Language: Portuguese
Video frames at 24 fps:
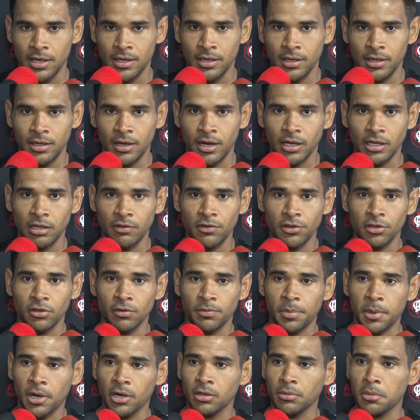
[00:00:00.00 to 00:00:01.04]
E cada vez que
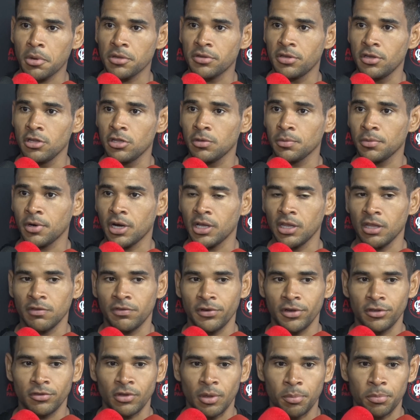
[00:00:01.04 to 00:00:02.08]
estou pegando mais ritmo, cada
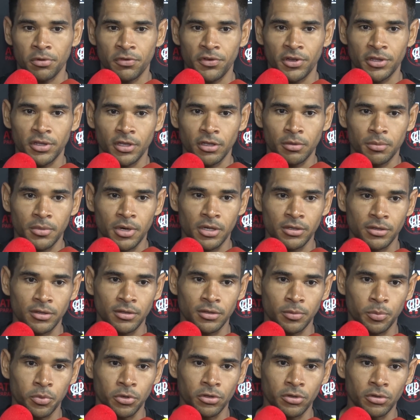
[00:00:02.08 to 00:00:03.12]
vez estou aproveitando mais as
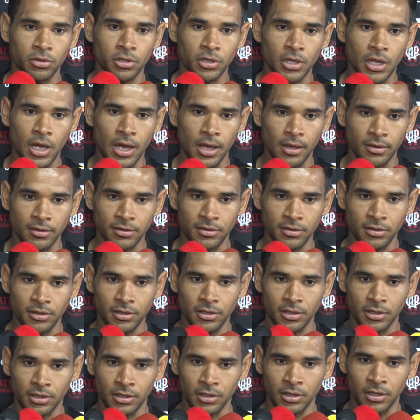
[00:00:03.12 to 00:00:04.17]
oportunidades
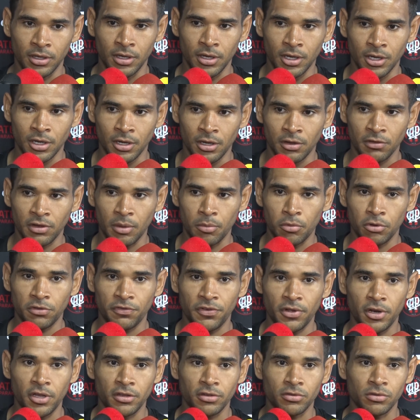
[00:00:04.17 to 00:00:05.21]
e fiquei muito
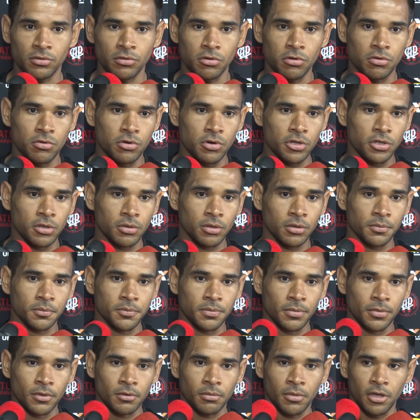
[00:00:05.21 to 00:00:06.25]
feliz com o gol hoje.
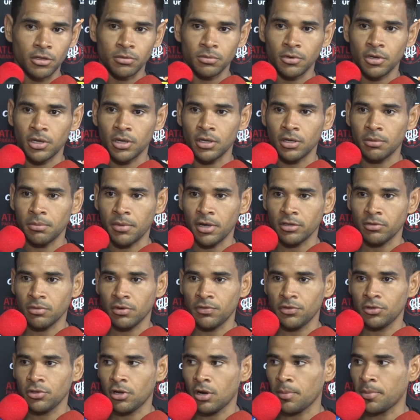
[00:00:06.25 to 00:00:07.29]
Mais uma, mais uma
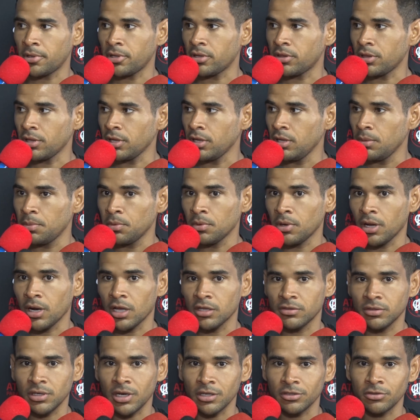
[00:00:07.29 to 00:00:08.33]
vitória para nossa equipe, uma
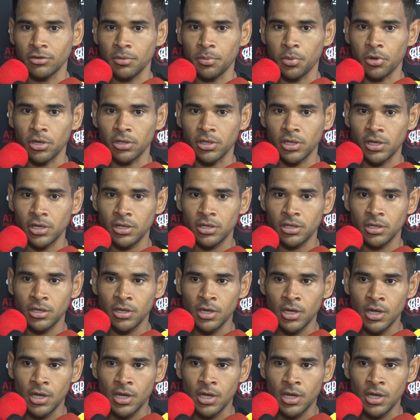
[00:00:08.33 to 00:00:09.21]
classificação importante.